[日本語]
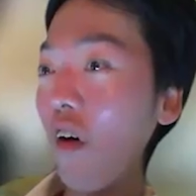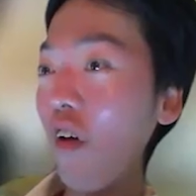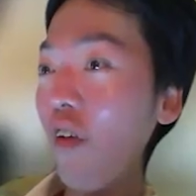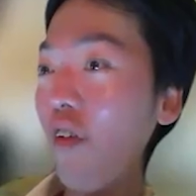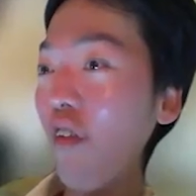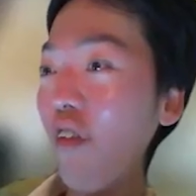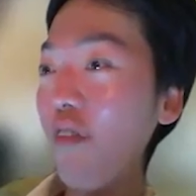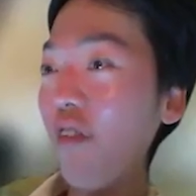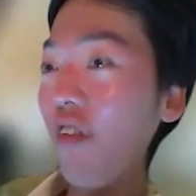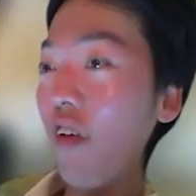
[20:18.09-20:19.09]
想像
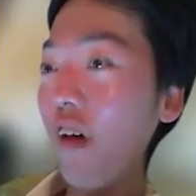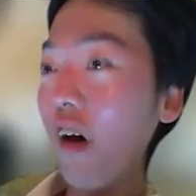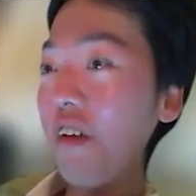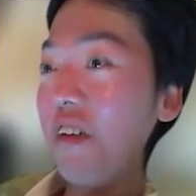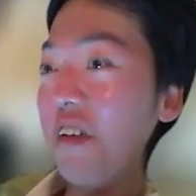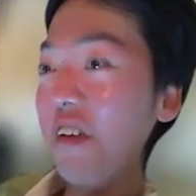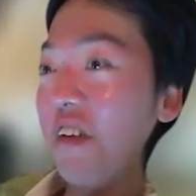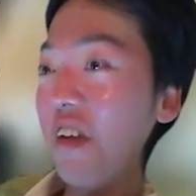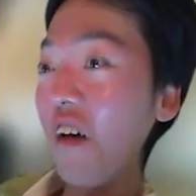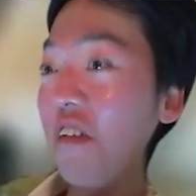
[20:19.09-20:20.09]
もしなかっ
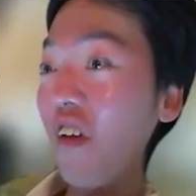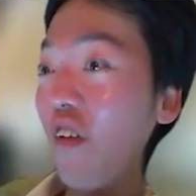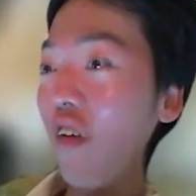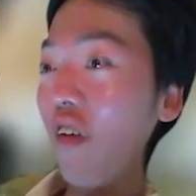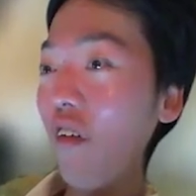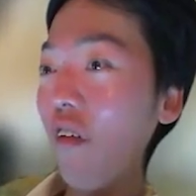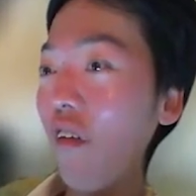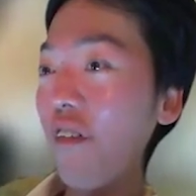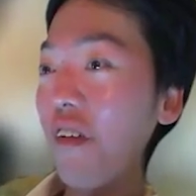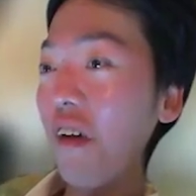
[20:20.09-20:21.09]
たんですよ。